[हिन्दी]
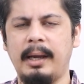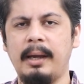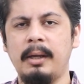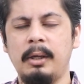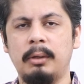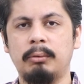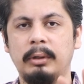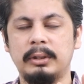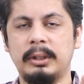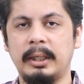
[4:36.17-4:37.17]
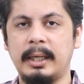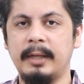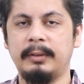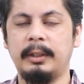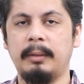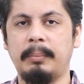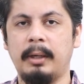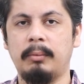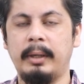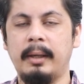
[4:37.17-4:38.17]
हैं जो अच्छे खासे
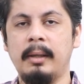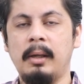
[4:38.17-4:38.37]
डीपैक e हुए हैं